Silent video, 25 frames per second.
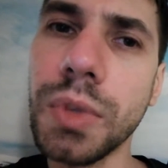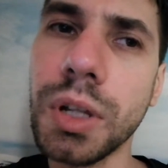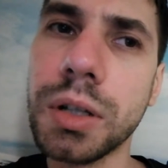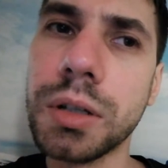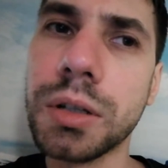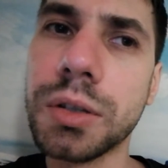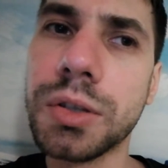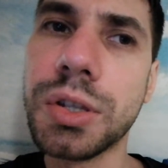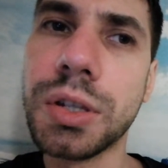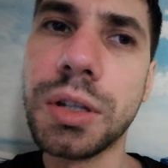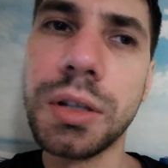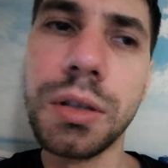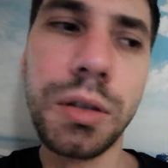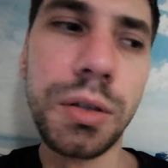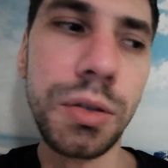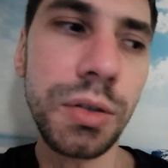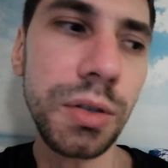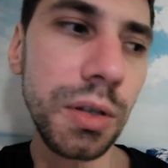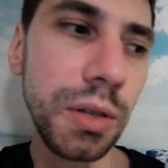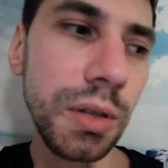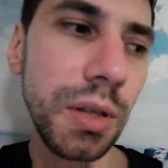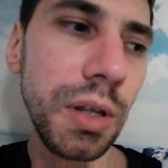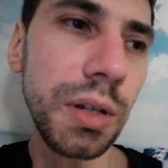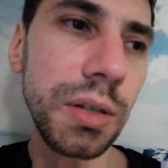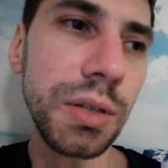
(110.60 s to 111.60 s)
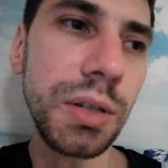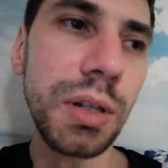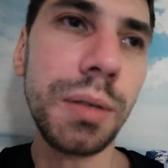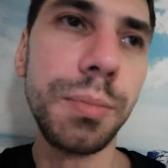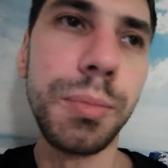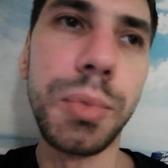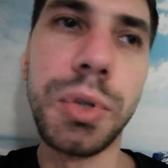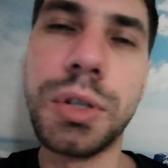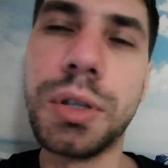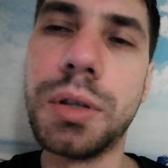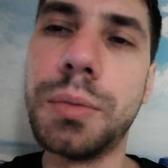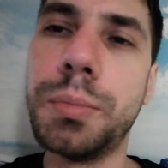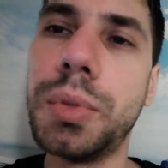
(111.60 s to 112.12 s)
а, ценности, да,
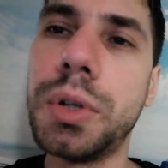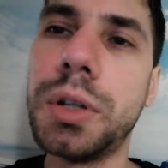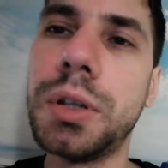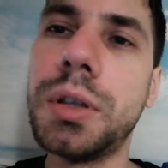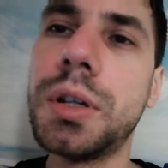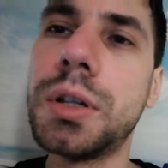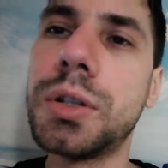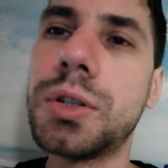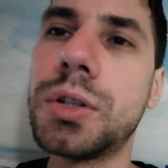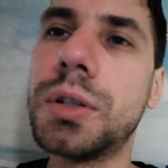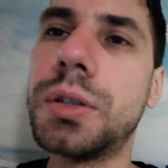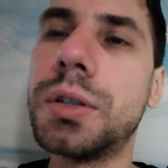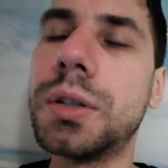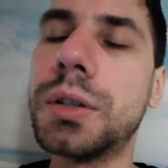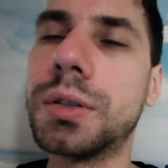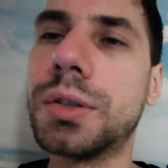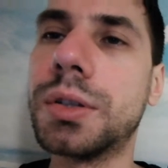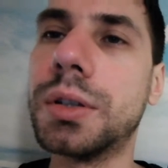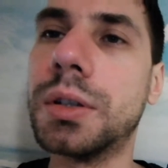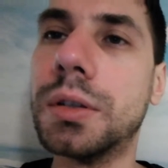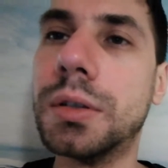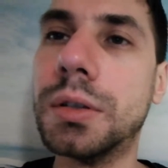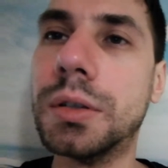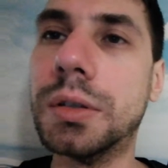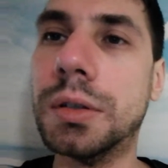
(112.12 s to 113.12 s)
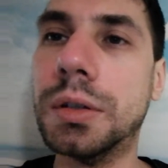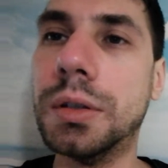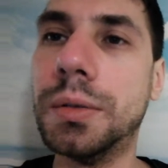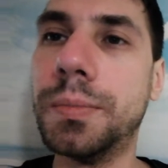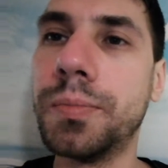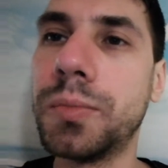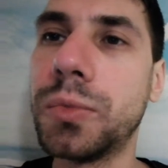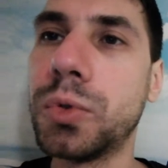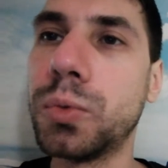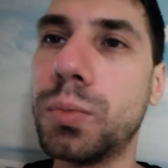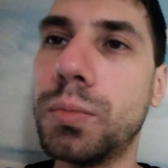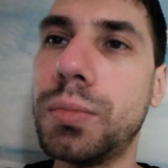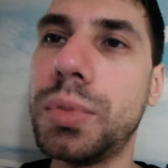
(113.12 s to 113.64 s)
записи, передачи этих ценностей.
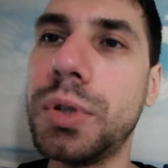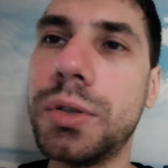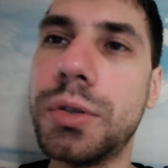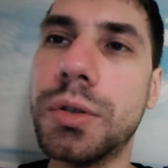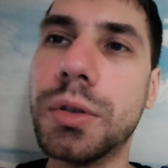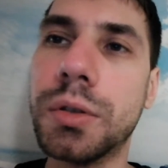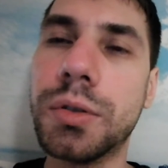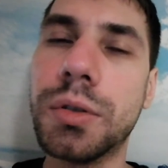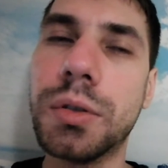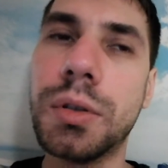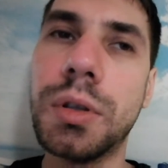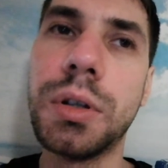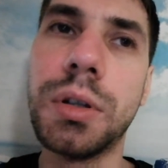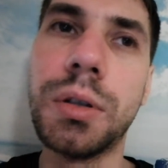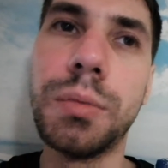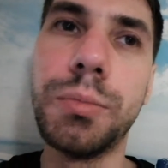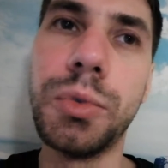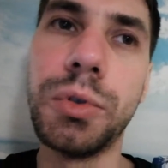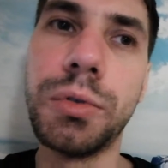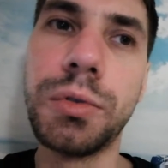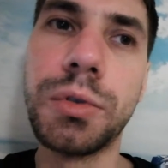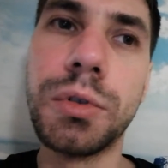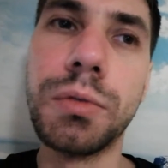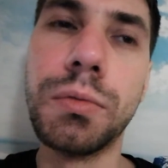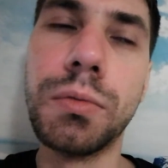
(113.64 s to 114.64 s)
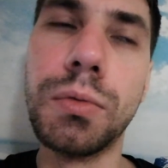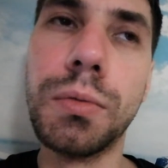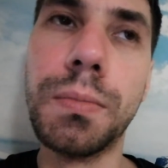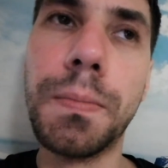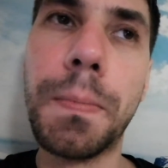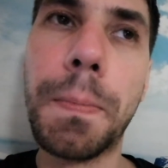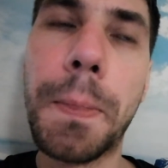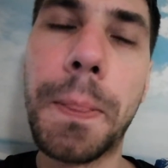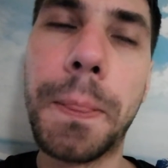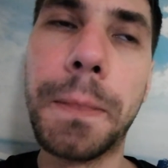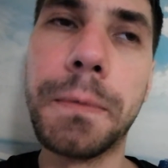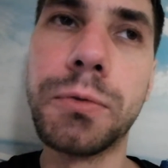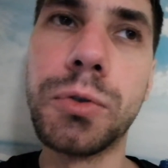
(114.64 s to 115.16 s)
Ну, бизнес, да, имеется в виду,
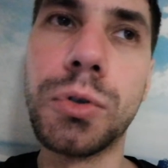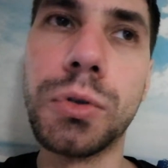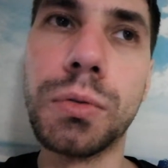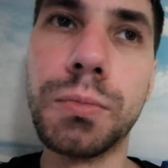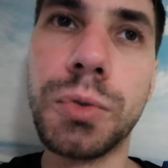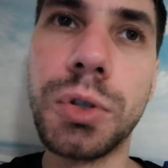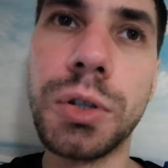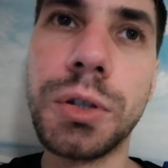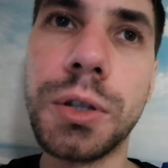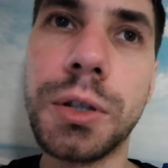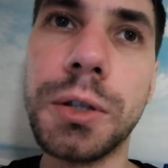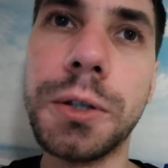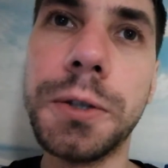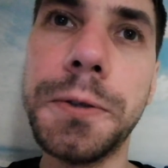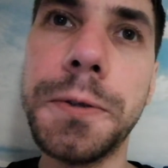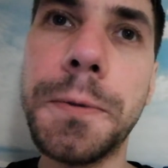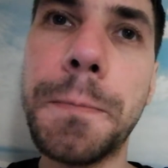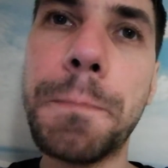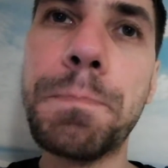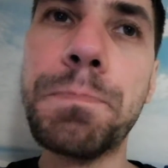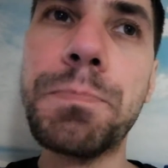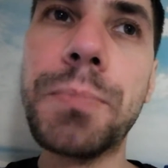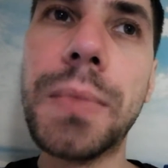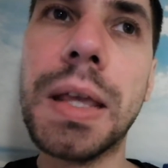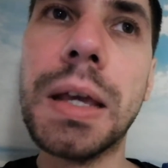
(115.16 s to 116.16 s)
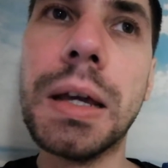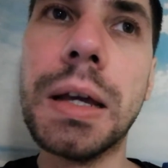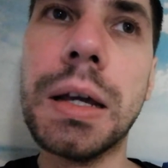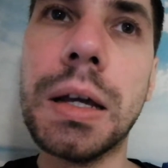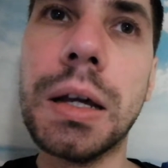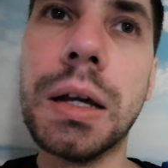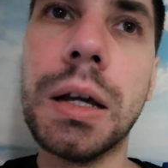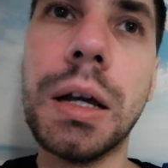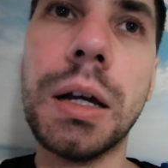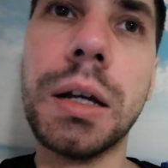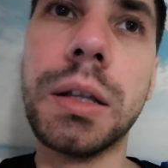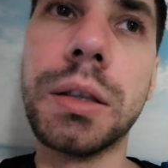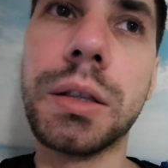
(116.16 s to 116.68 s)
в чем состоит.
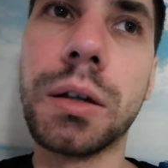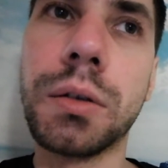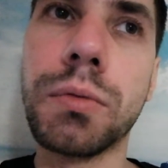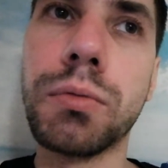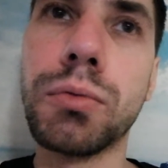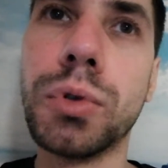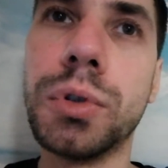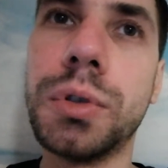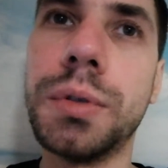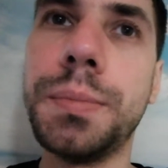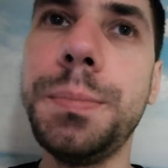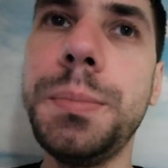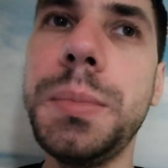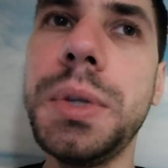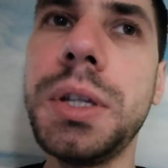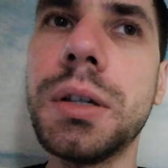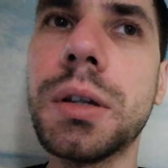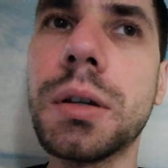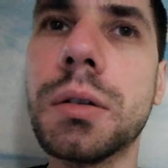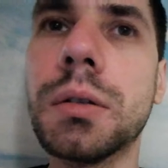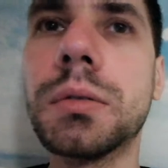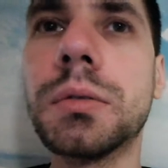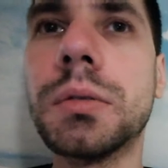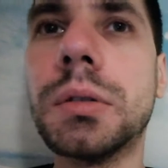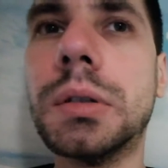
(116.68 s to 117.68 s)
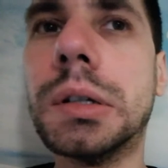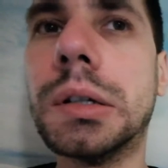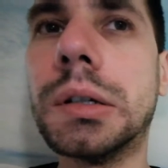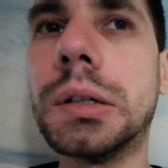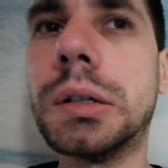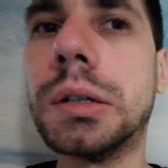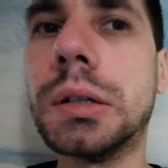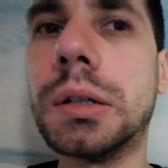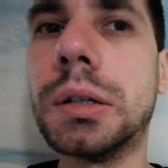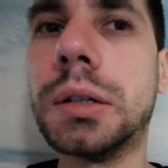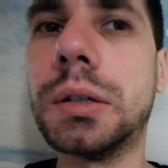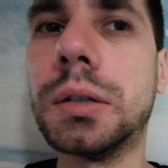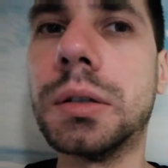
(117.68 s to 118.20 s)
Так вот, мир
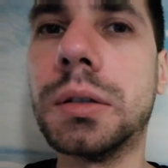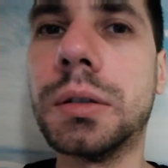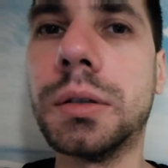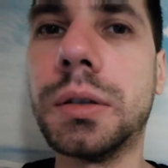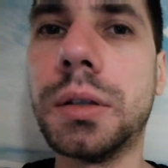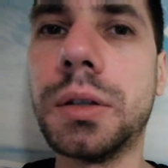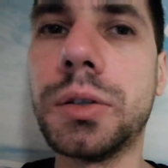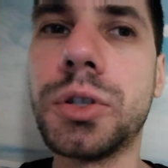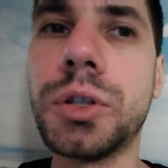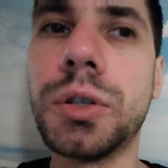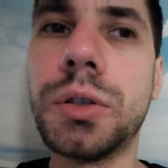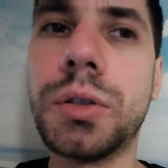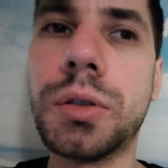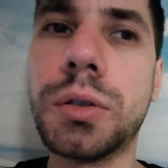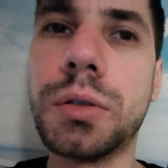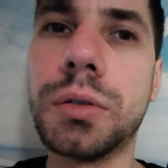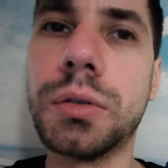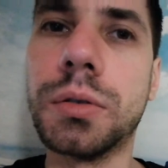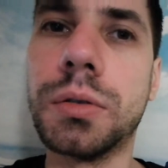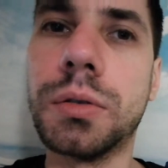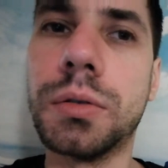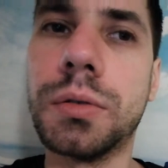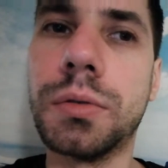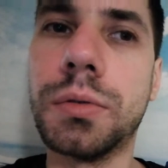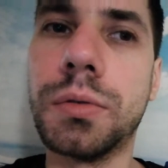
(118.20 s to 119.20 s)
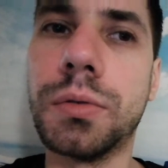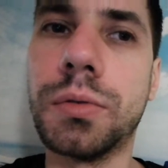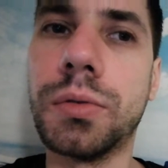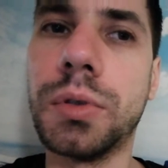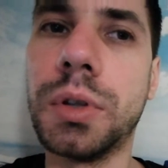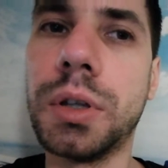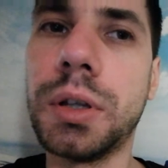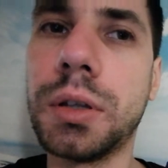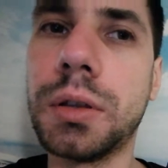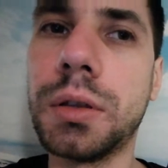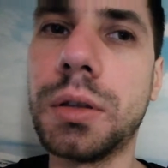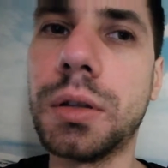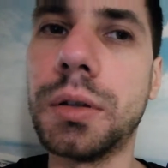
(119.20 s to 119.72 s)
а, значит, э,
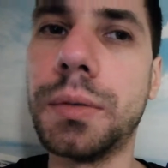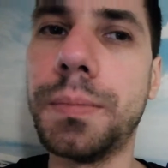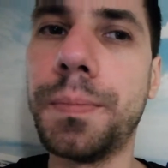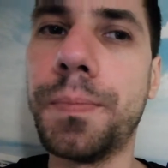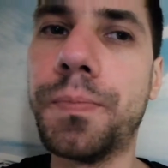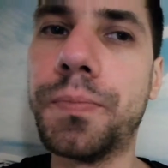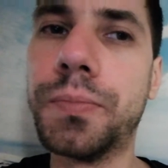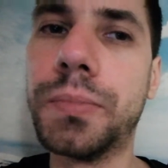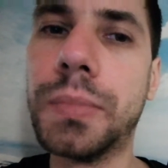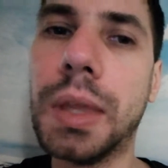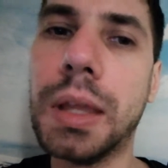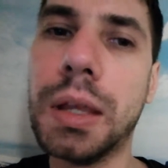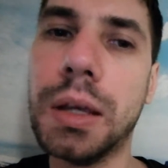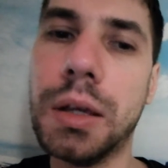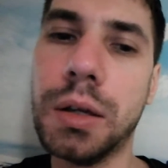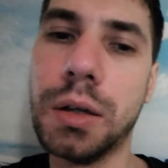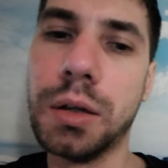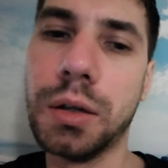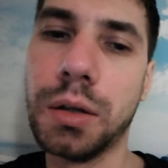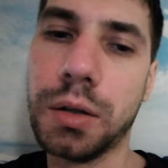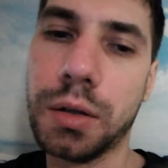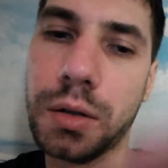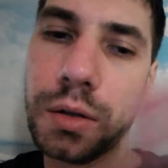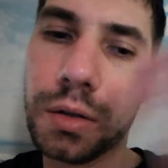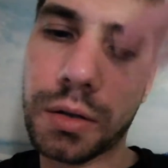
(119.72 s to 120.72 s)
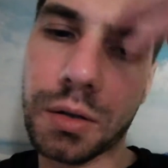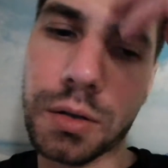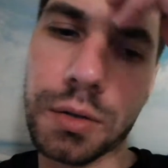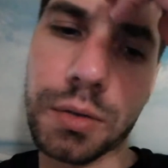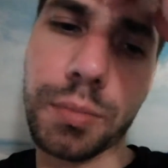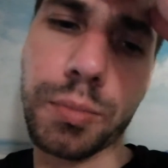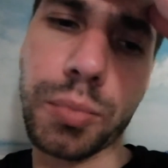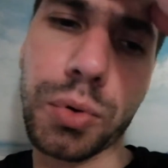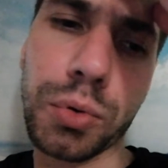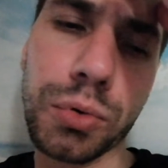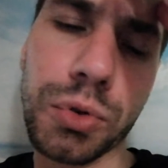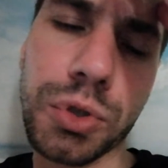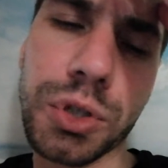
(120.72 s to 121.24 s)
это э,
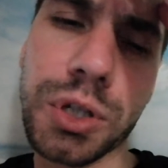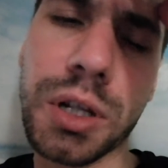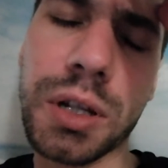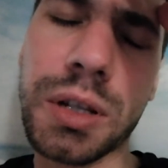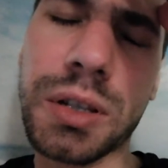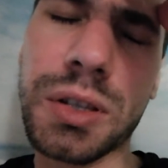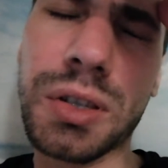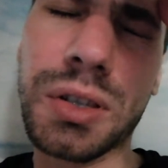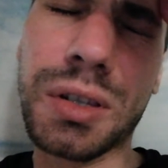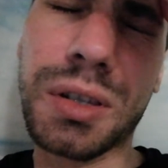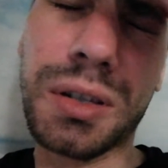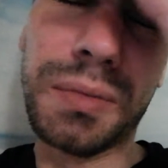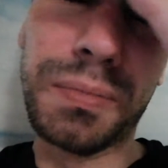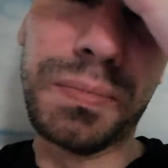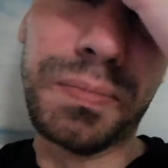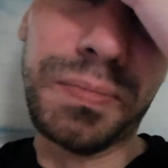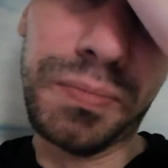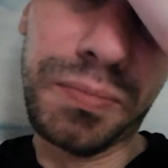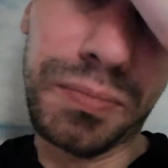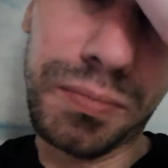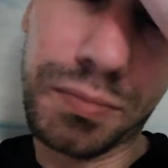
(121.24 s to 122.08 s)
получается